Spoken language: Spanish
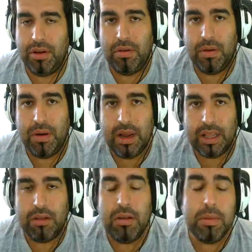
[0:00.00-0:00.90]
de nuevo a
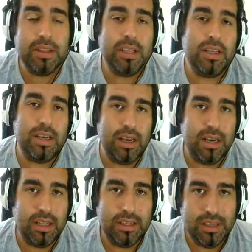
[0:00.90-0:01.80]
Ark y nuevamente a
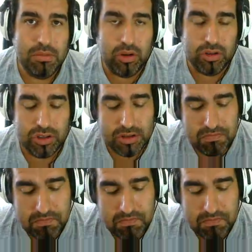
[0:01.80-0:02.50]
Ark de Mods.